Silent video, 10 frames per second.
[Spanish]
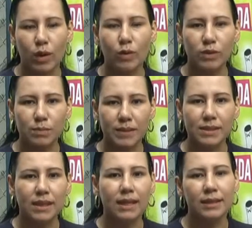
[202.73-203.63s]
algo
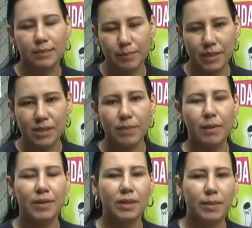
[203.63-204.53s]
especial,
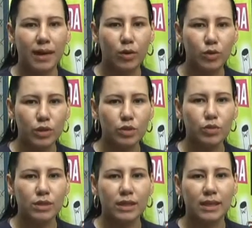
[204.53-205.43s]
principalmente para los
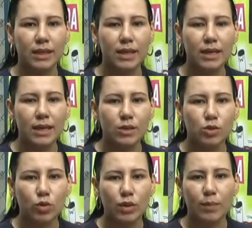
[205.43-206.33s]
niños que
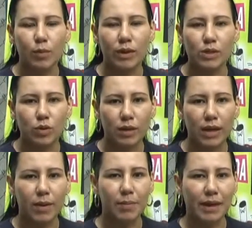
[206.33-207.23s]
son la población
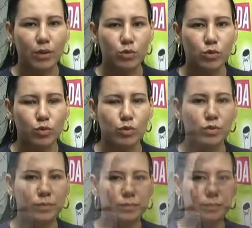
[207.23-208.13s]
clave para nosotros.